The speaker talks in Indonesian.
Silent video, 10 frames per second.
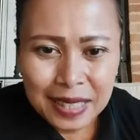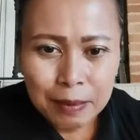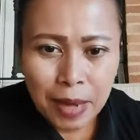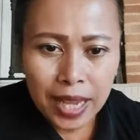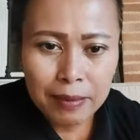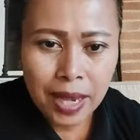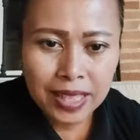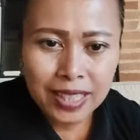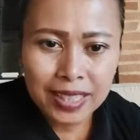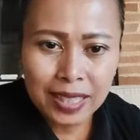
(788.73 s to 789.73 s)
baik
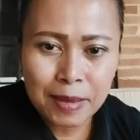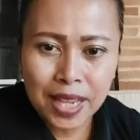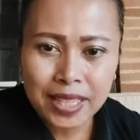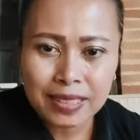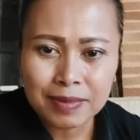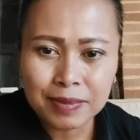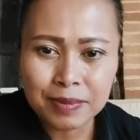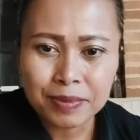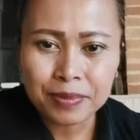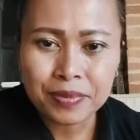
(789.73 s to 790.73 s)
baik teteh baik
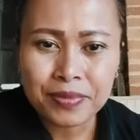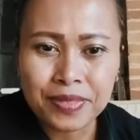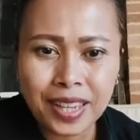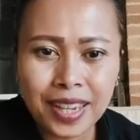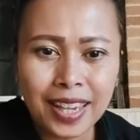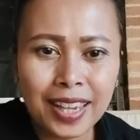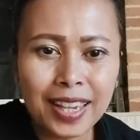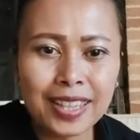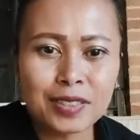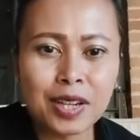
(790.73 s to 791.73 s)

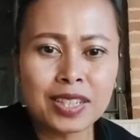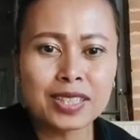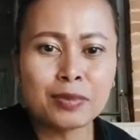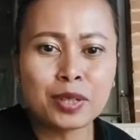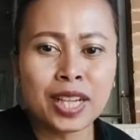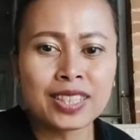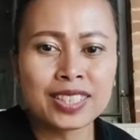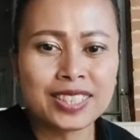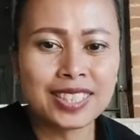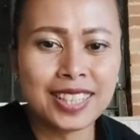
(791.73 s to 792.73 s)
iya itu ada si bule
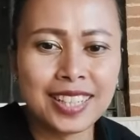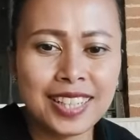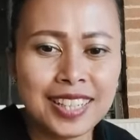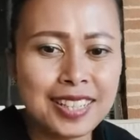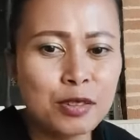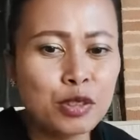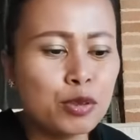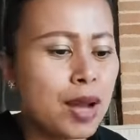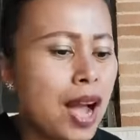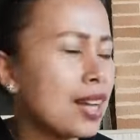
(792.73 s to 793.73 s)
kecil lucu
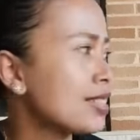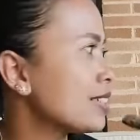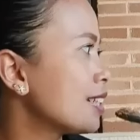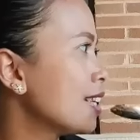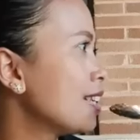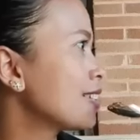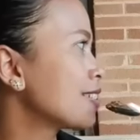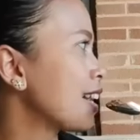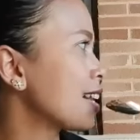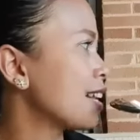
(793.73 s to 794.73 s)
banget ya
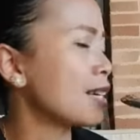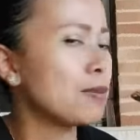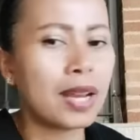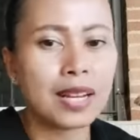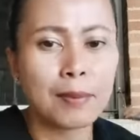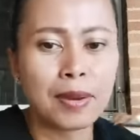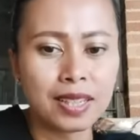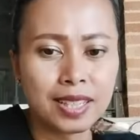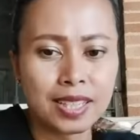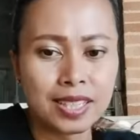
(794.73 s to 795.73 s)
sekarang lagi main sama
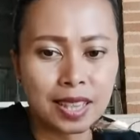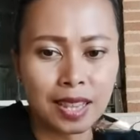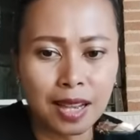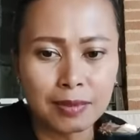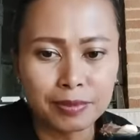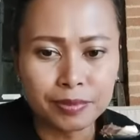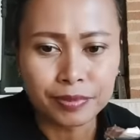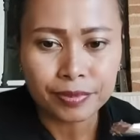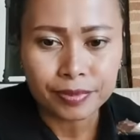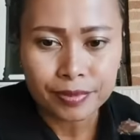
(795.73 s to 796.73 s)
dede cinta
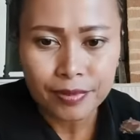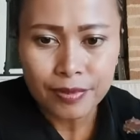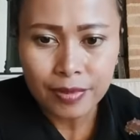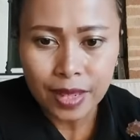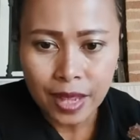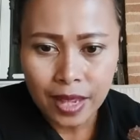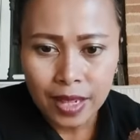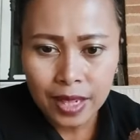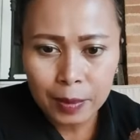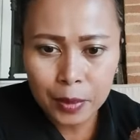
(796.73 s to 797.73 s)

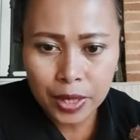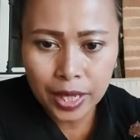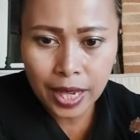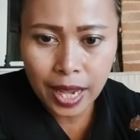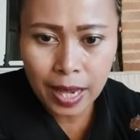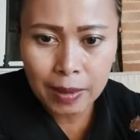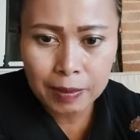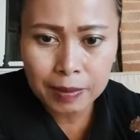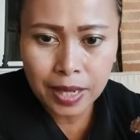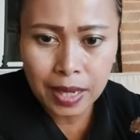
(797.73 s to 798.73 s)
Ibnu
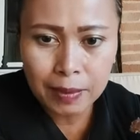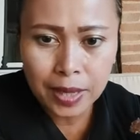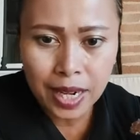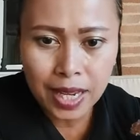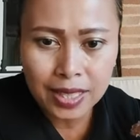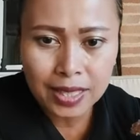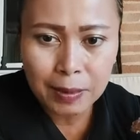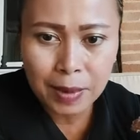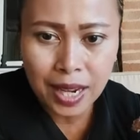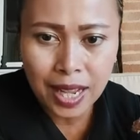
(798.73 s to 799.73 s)
Hikam Kalbar Hadi
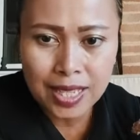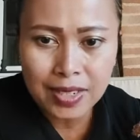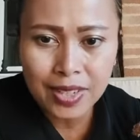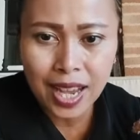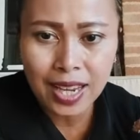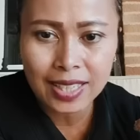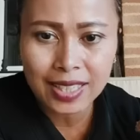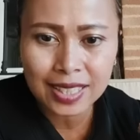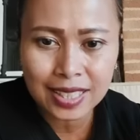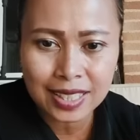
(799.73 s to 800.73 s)
terima kasih udah
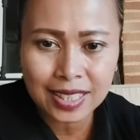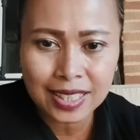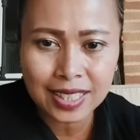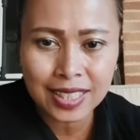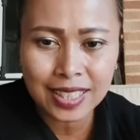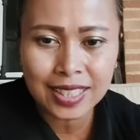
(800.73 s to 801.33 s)
hadir